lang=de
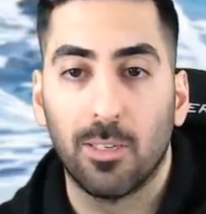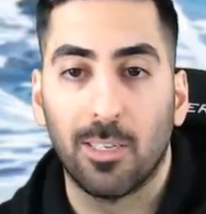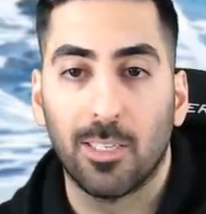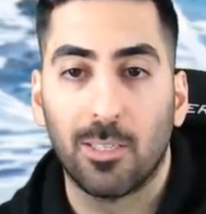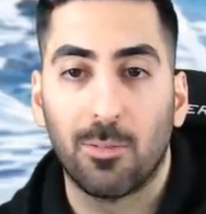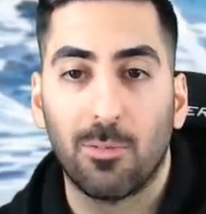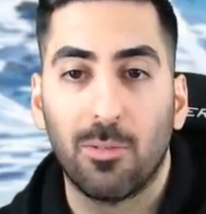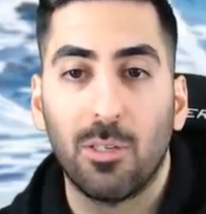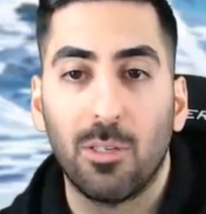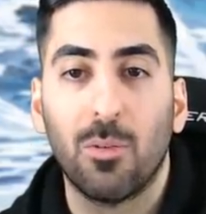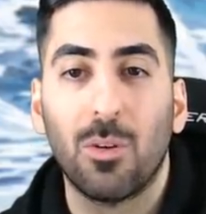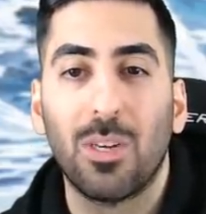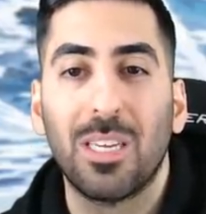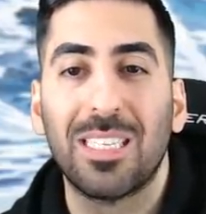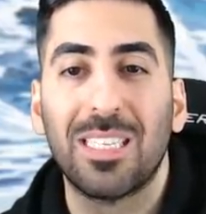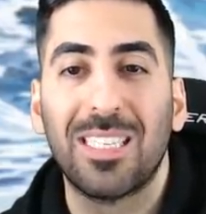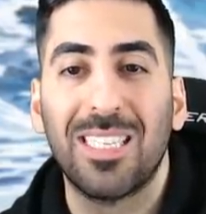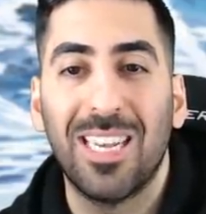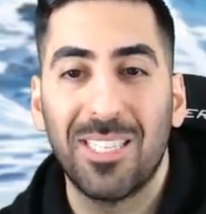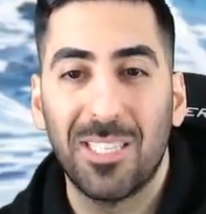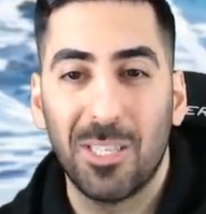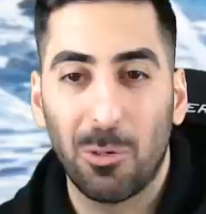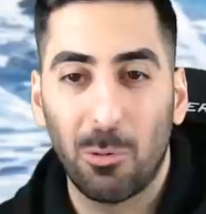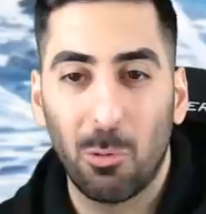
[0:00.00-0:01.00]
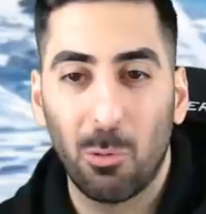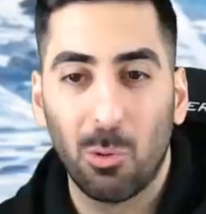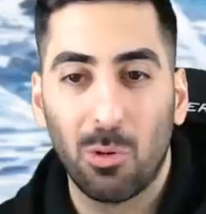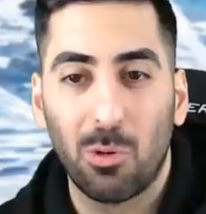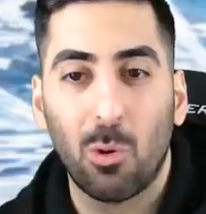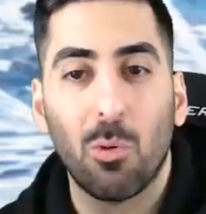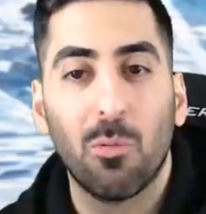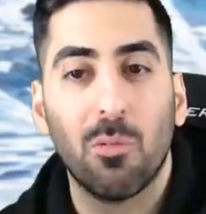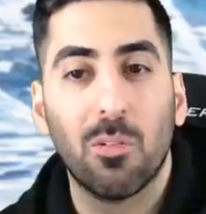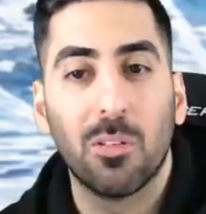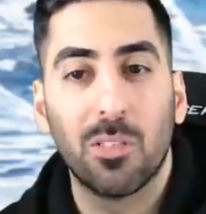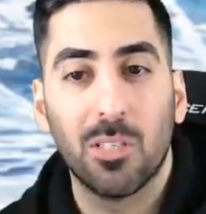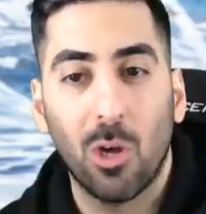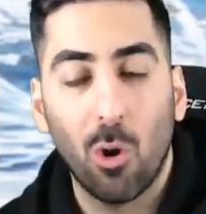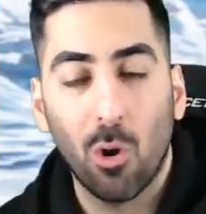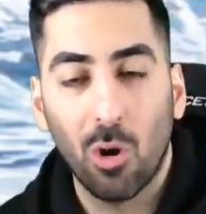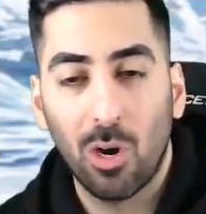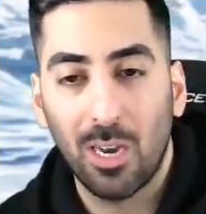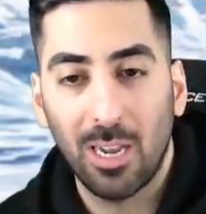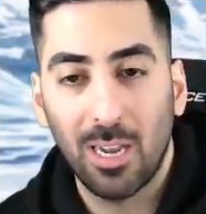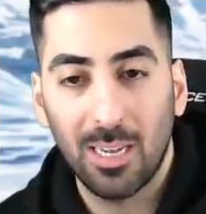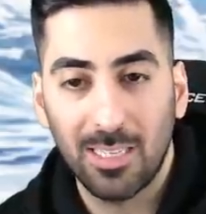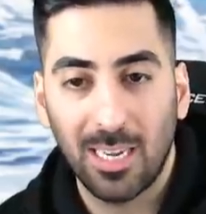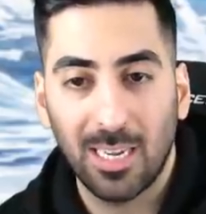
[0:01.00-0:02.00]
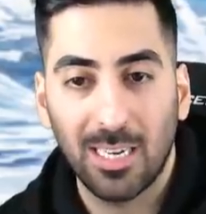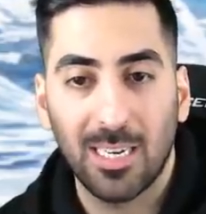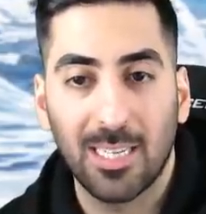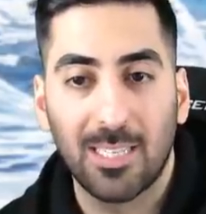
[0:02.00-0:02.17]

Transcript: Das finde ich wirklich sehr, sehr gut. Gucken wir uns auch gleich an.